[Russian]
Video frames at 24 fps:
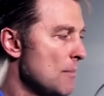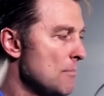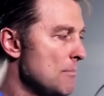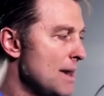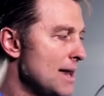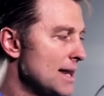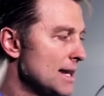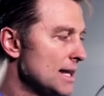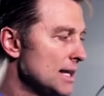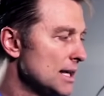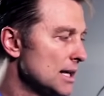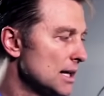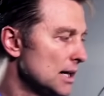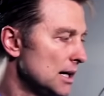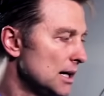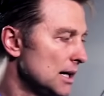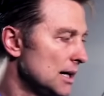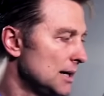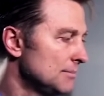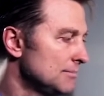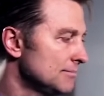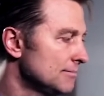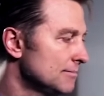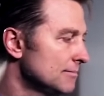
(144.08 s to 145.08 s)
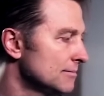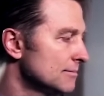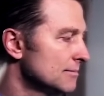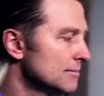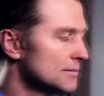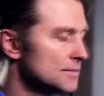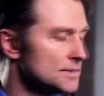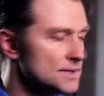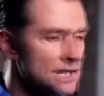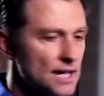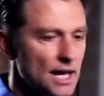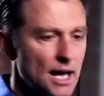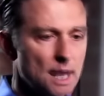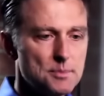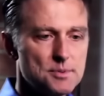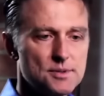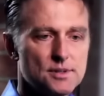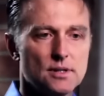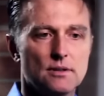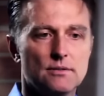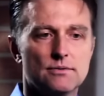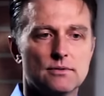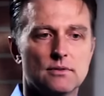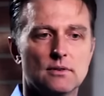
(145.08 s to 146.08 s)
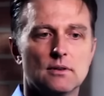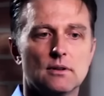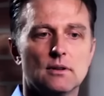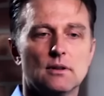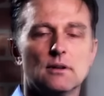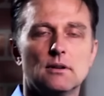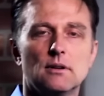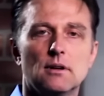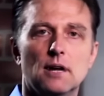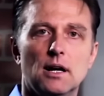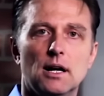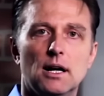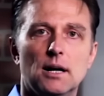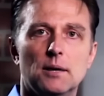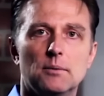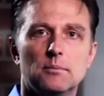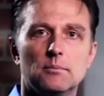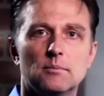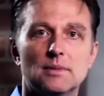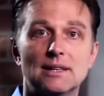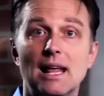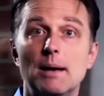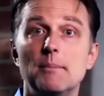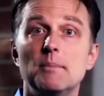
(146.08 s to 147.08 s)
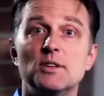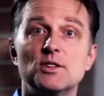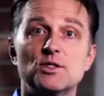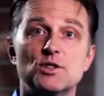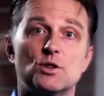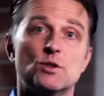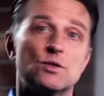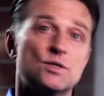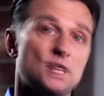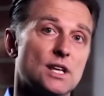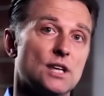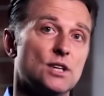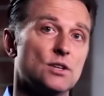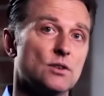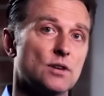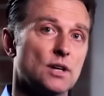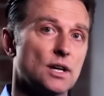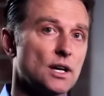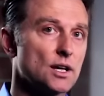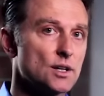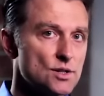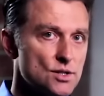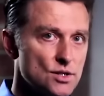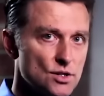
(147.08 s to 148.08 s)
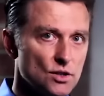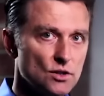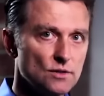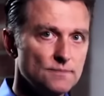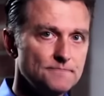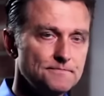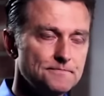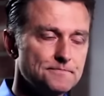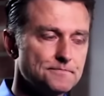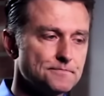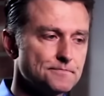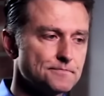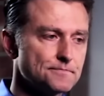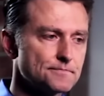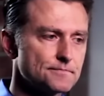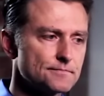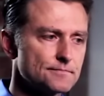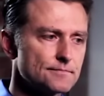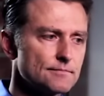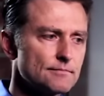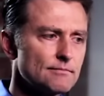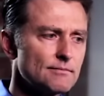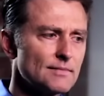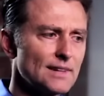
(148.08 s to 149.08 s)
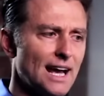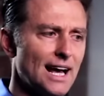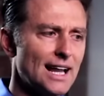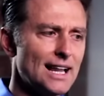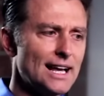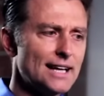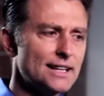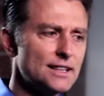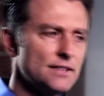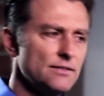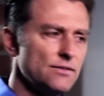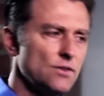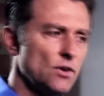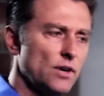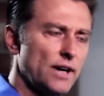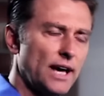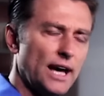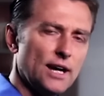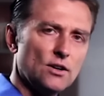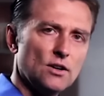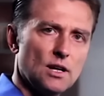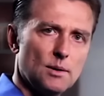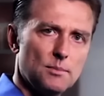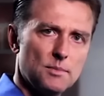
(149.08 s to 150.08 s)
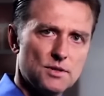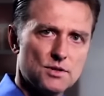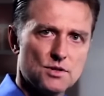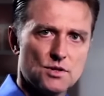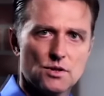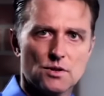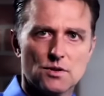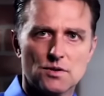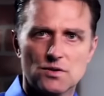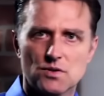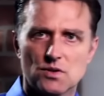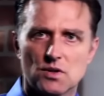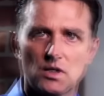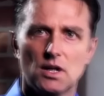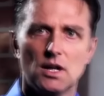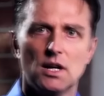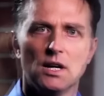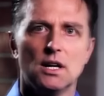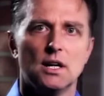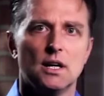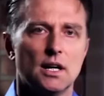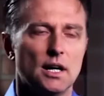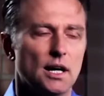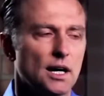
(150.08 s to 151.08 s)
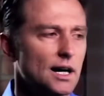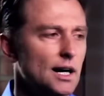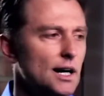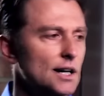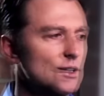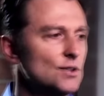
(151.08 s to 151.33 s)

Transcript: Есть um, много марок лимонного сока, um, которые можно пить. Мне нравится лимонный сок Волкейна.